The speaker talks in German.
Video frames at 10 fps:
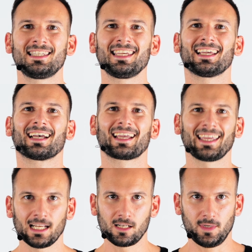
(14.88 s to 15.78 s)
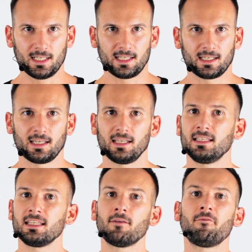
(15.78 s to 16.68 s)
sie regelmäßig
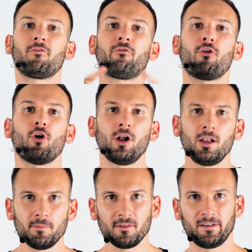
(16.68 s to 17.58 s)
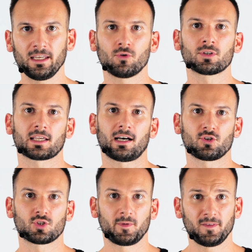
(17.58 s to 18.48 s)
in ihrem vollen
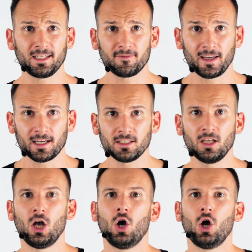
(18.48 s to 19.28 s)
Bewegungsradius bewegt werden